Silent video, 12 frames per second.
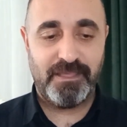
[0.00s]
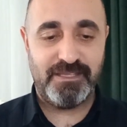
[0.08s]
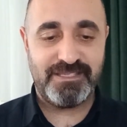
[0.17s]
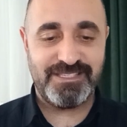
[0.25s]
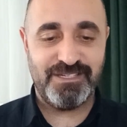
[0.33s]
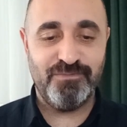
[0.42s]

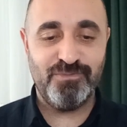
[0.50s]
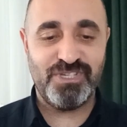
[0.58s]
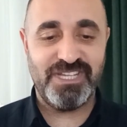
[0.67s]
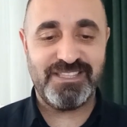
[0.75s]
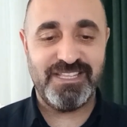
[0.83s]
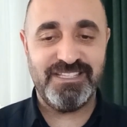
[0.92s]
sınav
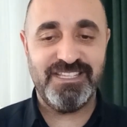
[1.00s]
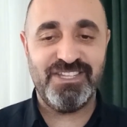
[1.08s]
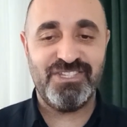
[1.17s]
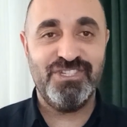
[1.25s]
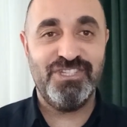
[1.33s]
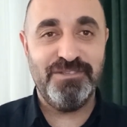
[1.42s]
ücretlerinde
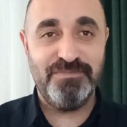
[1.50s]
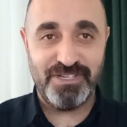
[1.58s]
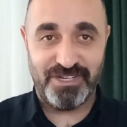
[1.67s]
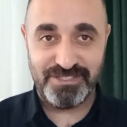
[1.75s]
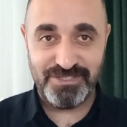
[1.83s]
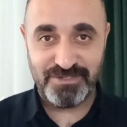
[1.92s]
de ciddi bir
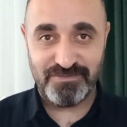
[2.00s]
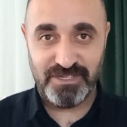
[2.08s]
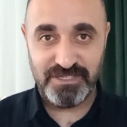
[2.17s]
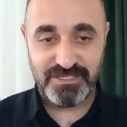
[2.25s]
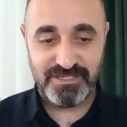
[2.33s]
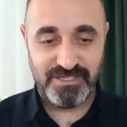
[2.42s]
artış
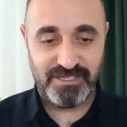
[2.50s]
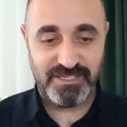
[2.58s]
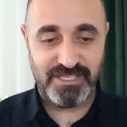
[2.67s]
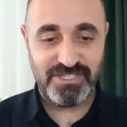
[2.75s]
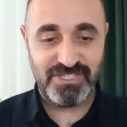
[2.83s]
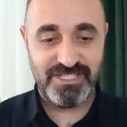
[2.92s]
var.
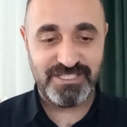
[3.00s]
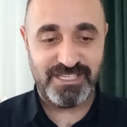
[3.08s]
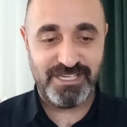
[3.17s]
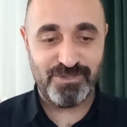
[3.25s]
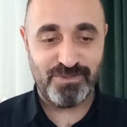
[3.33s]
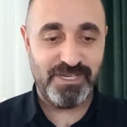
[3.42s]
geçen
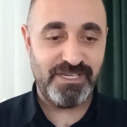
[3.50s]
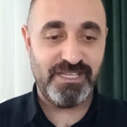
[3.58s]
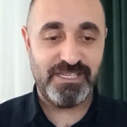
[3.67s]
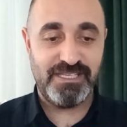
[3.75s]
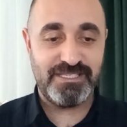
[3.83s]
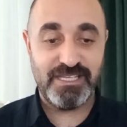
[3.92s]
seneye göre
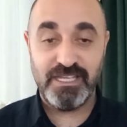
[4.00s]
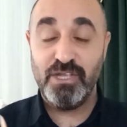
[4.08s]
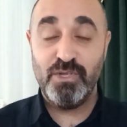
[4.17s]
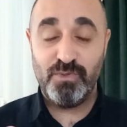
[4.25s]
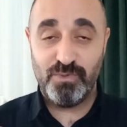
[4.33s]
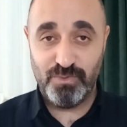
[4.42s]
neredeyse
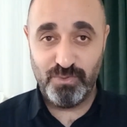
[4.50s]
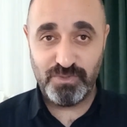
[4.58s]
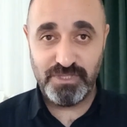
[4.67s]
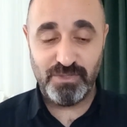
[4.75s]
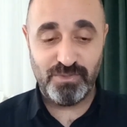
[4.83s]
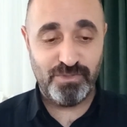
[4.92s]

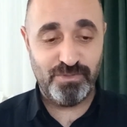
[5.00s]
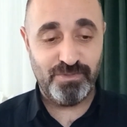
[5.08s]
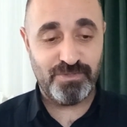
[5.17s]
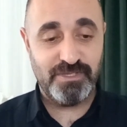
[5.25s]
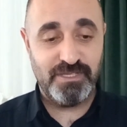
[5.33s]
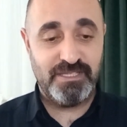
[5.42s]

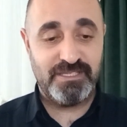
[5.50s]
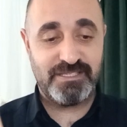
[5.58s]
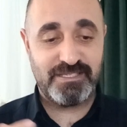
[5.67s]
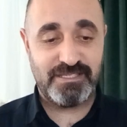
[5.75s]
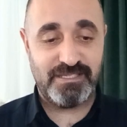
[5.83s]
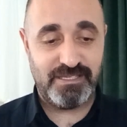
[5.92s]

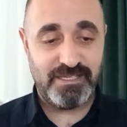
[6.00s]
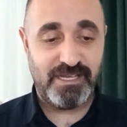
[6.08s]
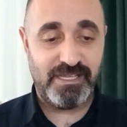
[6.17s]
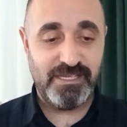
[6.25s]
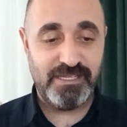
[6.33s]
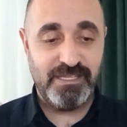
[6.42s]
%200
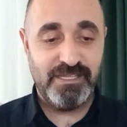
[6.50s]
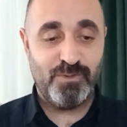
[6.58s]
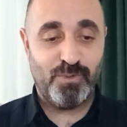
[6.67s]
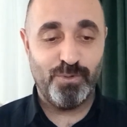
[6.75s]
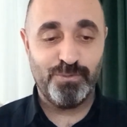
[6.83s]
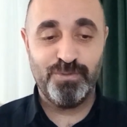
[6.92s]
yani
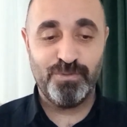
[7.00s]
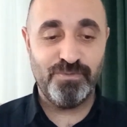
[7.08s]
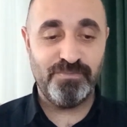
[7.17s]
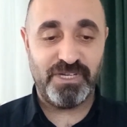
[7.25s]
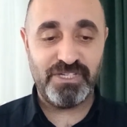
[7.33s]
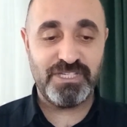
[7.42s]

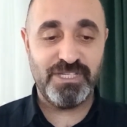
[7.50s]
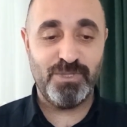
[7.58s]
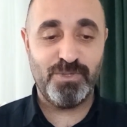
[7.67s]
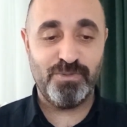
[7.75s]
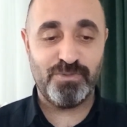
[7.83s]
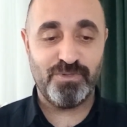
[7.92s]
oturum başı
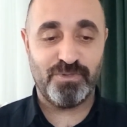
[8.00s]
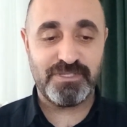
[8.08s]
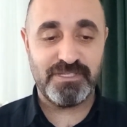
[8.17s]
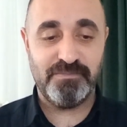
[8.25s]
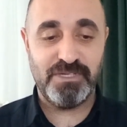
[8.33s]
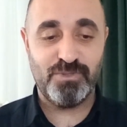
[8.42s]

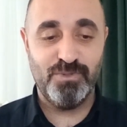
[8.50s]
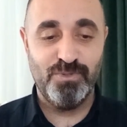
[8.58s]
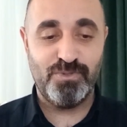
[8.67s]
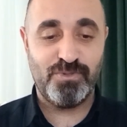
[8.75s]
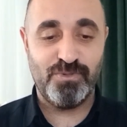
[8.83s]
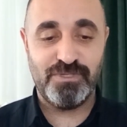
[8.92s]

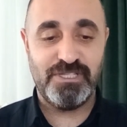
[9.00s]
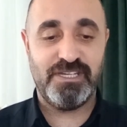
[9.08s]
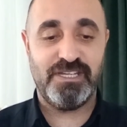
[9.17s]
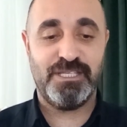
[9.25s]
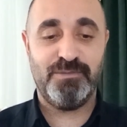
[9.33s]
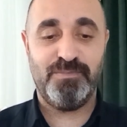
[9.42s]
295-300
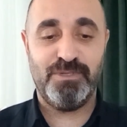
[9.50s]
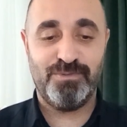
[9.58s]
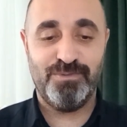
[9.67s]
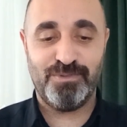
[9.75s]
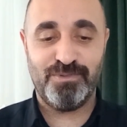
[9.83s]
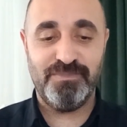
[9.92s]
lira gibi
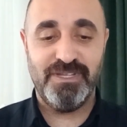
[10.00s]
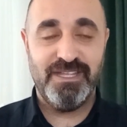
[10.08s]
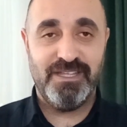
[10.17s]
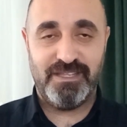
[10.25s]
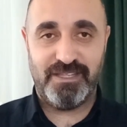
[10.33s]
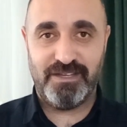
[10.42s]
bir durum.
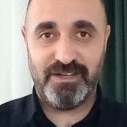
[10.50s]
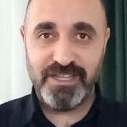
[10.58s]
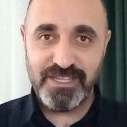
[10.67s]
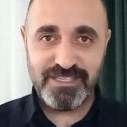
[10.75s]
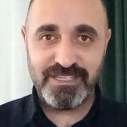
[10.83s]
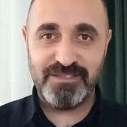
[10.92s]
E,
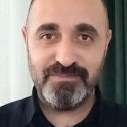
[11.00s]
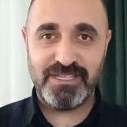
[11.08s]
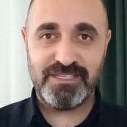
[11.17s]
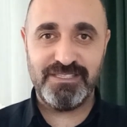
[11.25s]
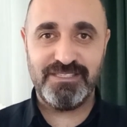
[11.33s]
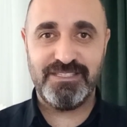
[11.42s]
AYT
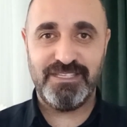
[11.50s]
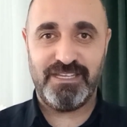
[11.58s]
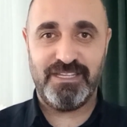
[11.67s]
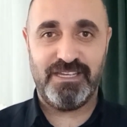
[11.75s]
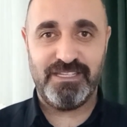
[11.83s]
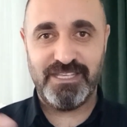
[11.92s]
girmek isteyen
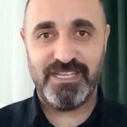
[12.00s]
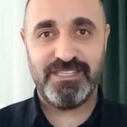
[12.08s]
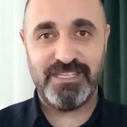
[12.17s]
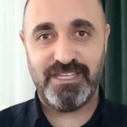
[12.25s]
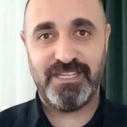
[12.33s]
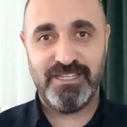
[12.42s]
yani
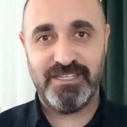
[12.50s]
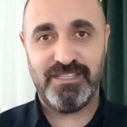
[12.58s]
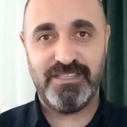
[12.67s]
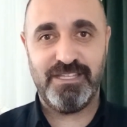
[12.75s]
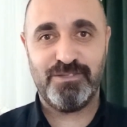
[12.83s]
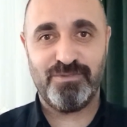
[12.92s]

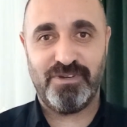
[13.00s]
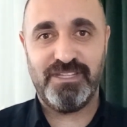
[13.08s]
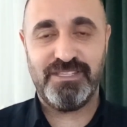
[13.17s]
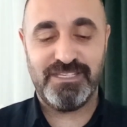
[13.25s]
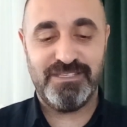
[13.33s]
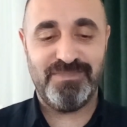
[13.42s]
TYT'den sonra
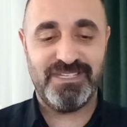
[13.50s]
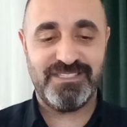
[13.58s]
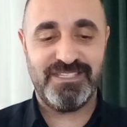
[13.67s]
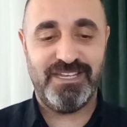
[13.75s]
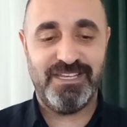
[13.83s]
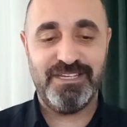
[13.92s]
AYT girmek
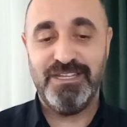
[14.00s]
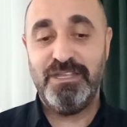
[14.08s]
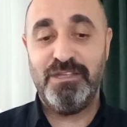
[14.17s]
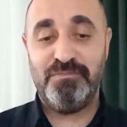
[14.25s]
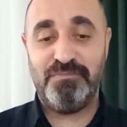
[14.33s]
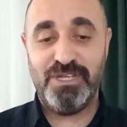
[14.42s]
isteyenler
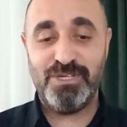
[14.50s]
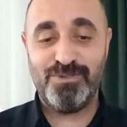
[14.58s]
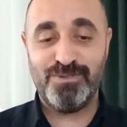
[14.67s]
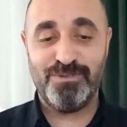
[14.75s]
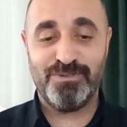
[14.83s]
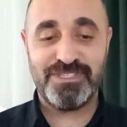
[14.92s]

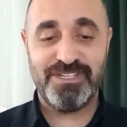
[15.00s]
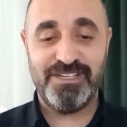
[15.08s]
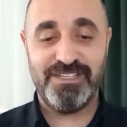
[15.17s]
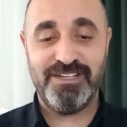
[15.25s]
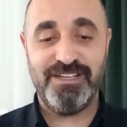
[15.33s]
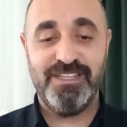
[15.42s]
590
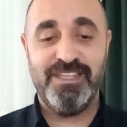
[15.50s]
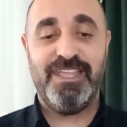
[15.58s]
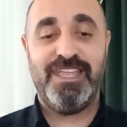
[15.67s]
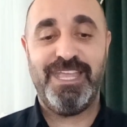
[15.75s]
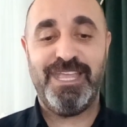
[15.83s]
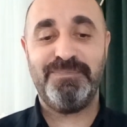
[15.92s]
lira
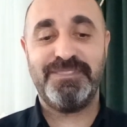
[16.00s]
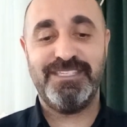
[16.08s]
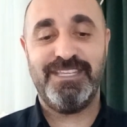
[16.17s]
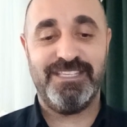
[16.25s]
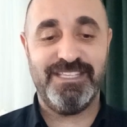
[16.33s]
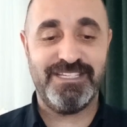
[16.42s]

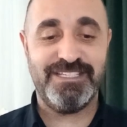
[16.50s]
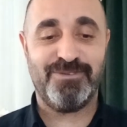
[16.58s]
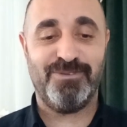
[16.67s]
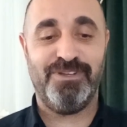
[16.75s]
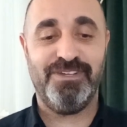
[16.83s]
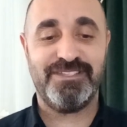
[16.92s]
hepsine girecek
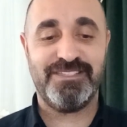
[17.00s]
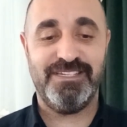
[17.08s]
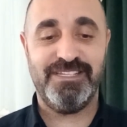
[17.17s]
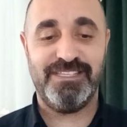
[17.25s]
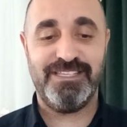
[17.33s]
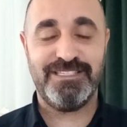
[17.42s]
olanlarsa
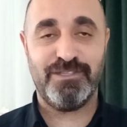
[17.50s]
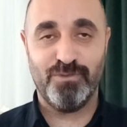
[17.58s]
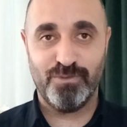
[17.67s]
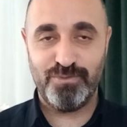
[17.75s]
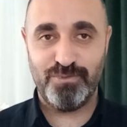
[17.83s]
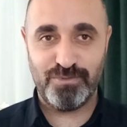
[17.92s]
neredeyse
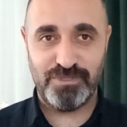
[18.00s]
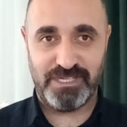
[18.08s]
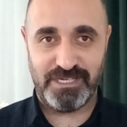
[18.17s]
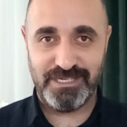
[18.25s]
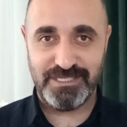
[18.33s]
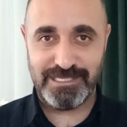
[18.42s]
900
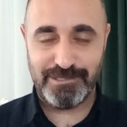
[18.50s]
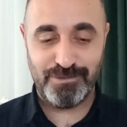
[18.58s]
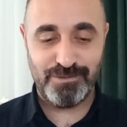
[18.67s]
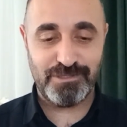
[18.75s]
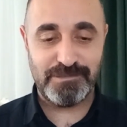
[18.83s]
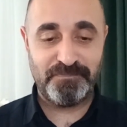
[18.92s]
lira yani
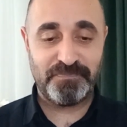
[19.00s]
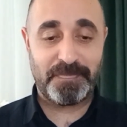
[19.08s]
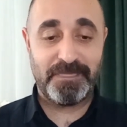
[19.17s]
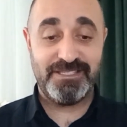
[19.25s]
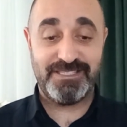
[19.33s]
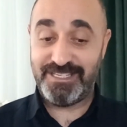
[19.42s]

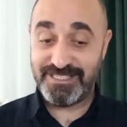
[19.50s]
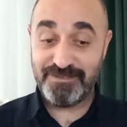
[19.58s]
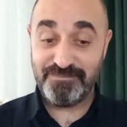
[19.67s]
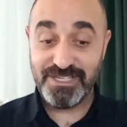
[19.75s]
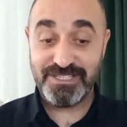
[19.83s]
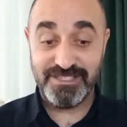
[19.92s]

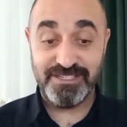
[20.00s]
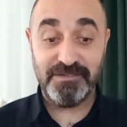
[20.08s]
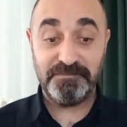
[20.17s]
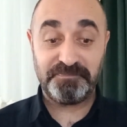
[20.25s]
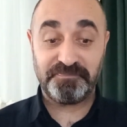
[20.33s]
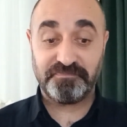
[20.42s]
885
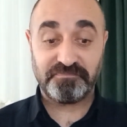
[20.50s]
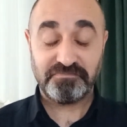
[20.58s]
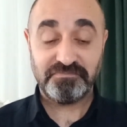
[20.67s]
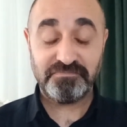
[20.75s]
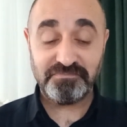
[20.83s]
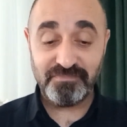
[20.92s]
lira
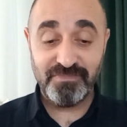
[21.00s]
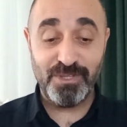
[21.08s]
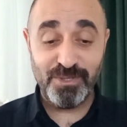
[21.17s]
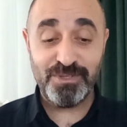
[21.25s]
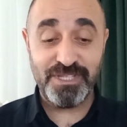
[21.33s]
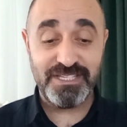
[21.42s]

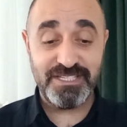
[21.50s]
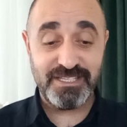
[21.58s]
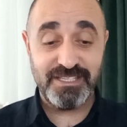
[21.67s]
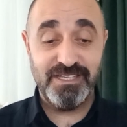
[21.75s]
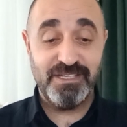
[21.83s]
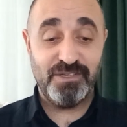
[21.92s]

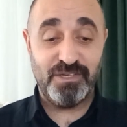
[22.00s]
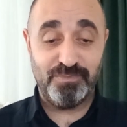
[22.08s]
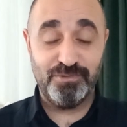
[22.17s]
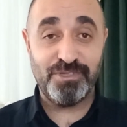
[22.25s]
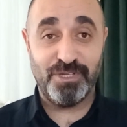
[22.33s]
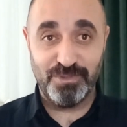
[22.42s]
ödeyecek. E,
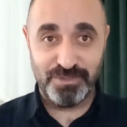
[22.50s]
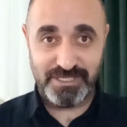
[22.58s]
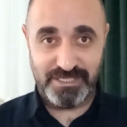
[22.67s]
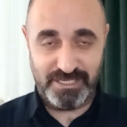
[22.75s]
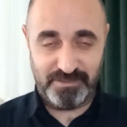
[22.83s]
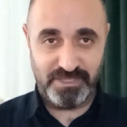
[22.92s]
bunu da not
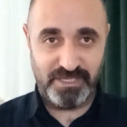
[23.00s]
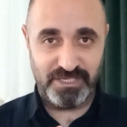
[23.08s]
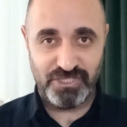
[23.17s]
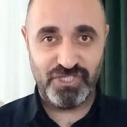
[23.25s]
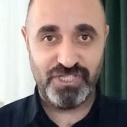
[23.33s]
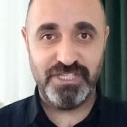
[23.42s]
edelim
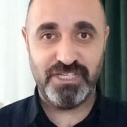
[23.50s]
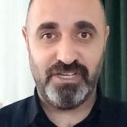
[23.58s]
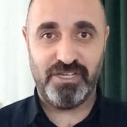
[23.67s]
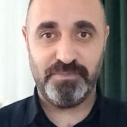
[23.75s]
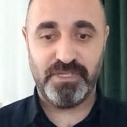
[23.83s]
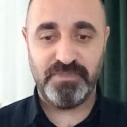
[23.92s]
yani ciddi
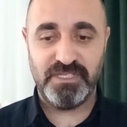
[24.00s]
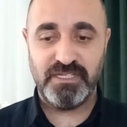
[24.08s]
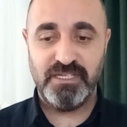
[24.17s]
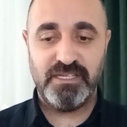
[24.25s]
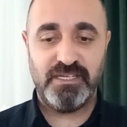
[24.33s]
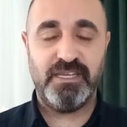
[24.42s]
anlamda bir
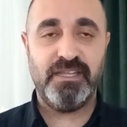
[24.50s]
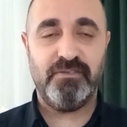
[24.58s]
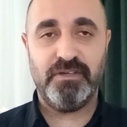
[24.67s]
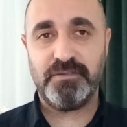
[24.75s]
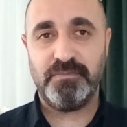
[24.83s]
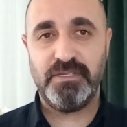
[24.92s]
ne
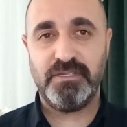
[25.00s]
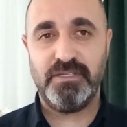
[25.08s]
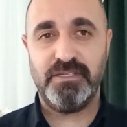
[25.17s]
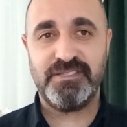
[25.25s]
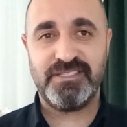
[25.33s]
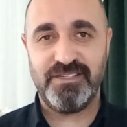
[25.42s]
var bir
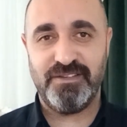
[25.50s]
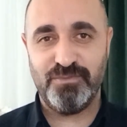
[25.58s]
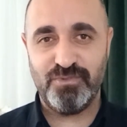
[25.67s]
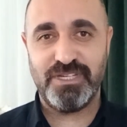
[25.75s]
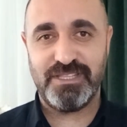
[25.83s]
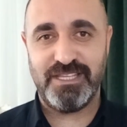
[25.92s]
e, sınav
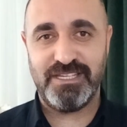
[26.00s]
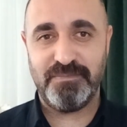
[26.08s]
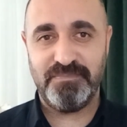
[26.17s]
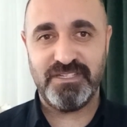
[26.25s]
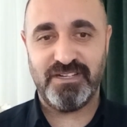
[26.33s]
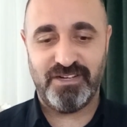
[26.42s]

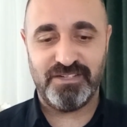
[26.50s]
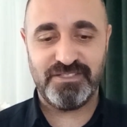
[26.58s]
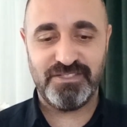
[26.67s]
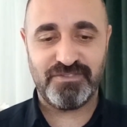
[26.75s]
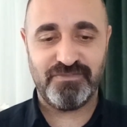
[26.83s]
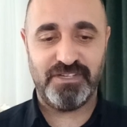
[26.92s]
ücretlerinde bir
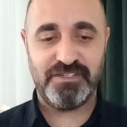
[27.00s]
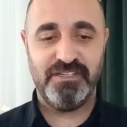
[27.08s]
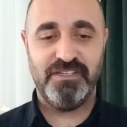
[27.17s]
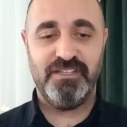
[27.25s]
artış var.